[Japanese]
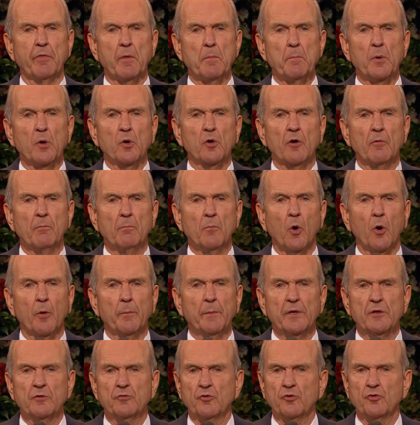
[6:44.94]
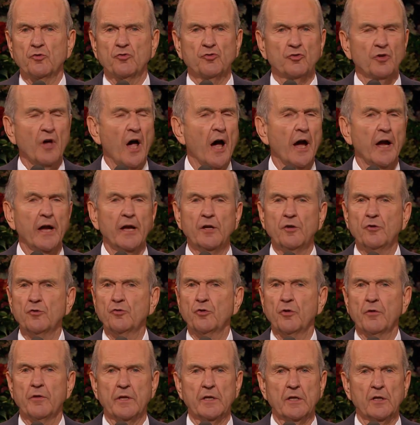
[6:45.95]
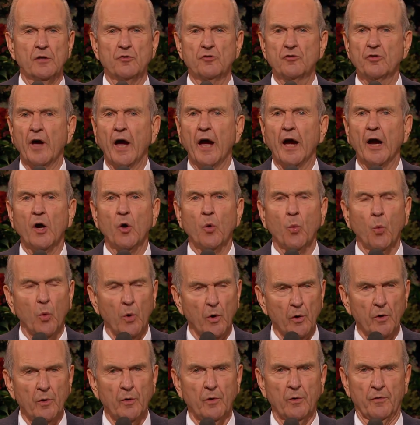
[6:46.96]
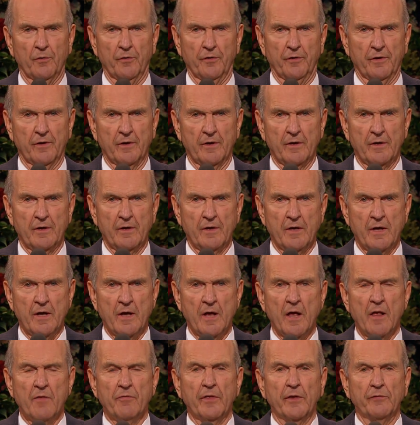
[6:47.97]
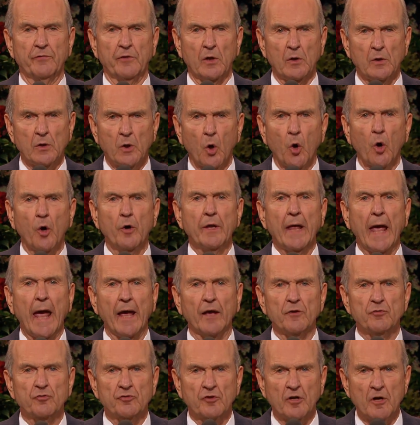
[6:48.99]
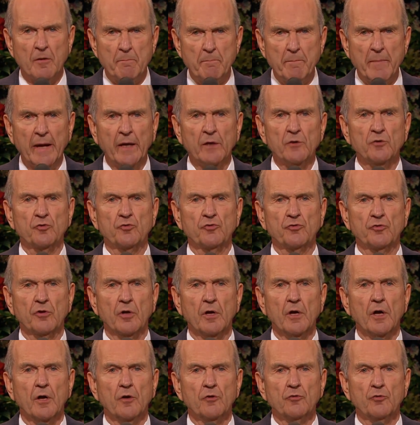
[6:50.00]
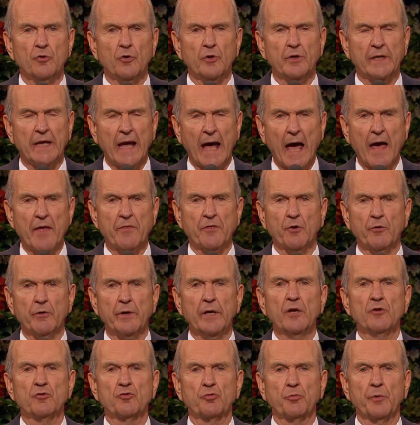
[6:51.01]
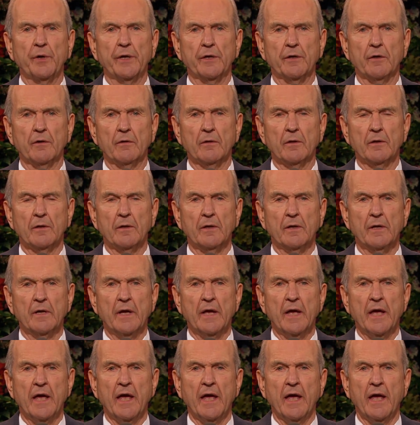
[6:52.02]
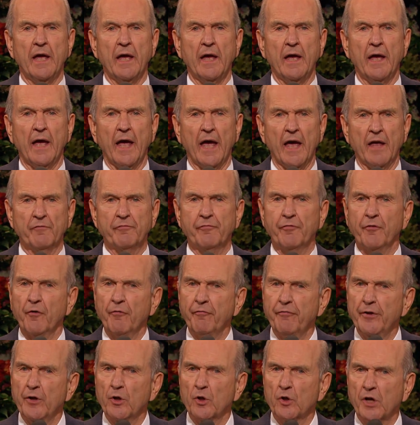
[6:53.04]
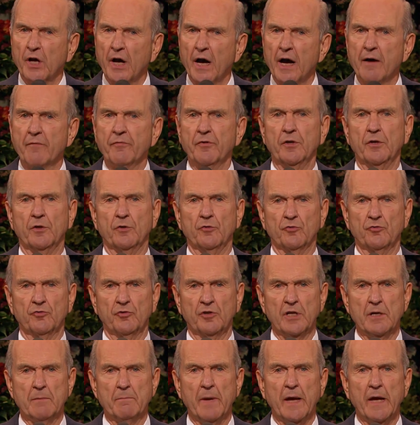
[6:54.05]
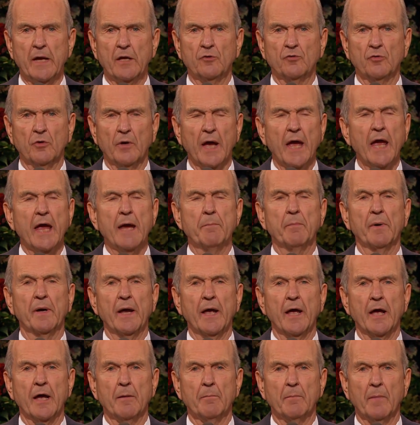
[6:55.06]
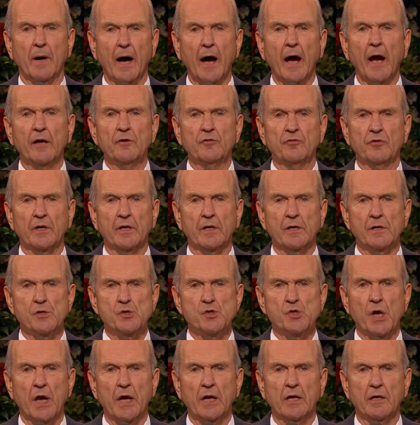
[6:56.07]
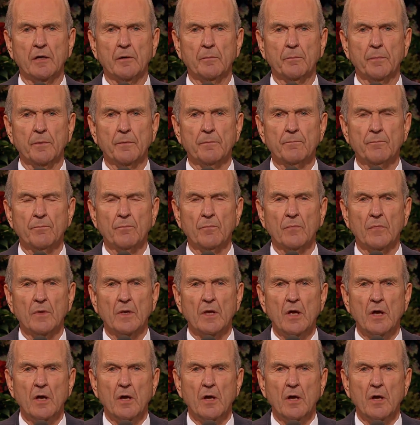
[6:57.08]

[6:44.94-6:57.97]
モルモン書の出現は、主がイスラエルを集め、アブラハム、イサク、ヤコブと交わした制約を成就し始めたことを全世界に記す、全世界に示す印です。